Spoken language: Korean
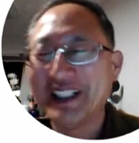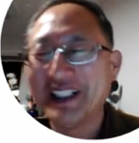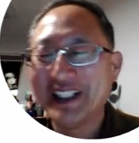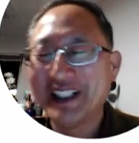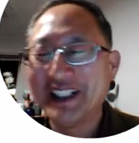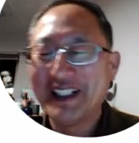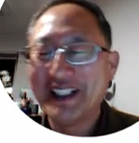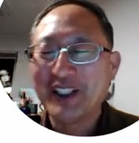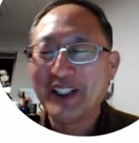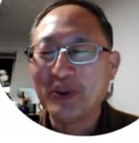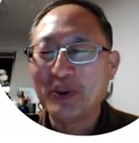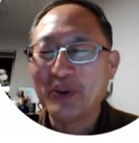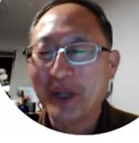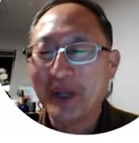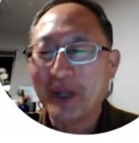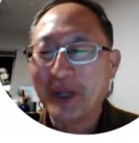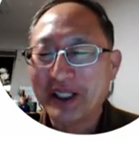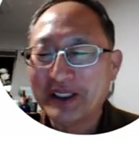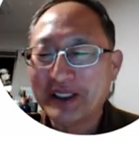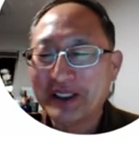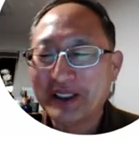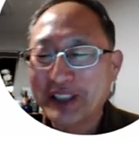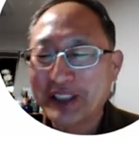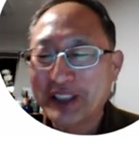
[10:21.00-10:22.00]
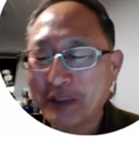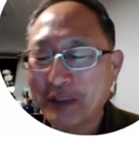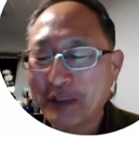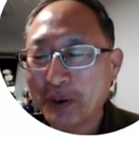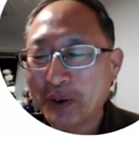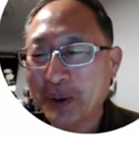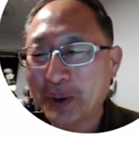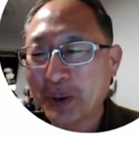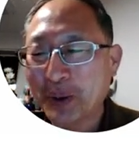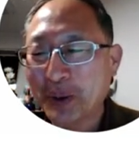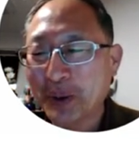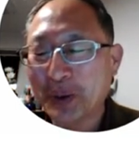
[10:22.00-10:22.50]
왜 이런
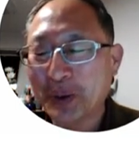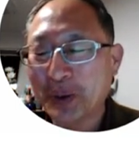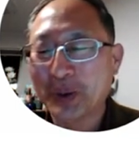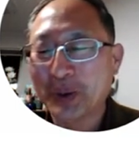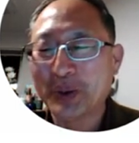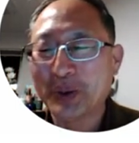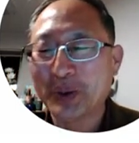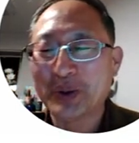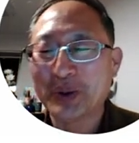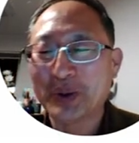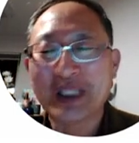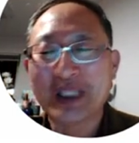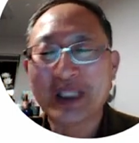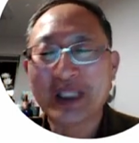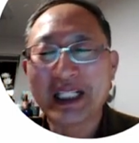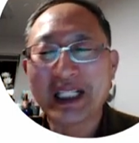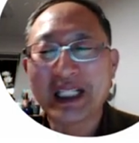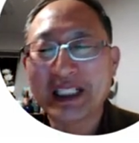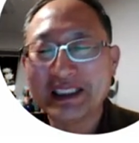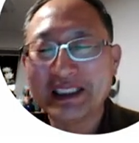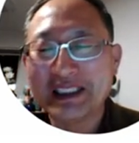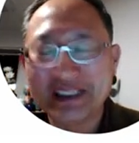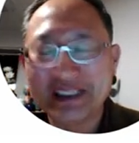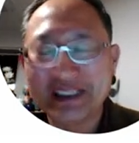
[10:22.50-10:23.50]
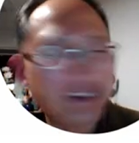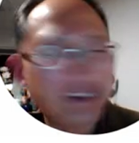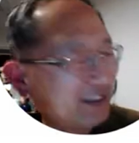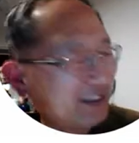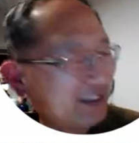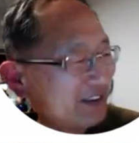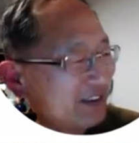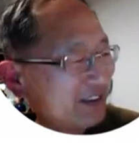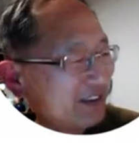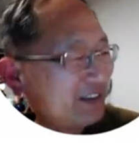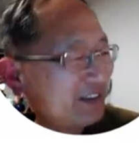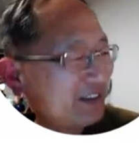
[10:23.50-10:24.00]
제목으로
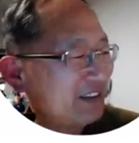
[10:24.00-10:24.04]
달았는지는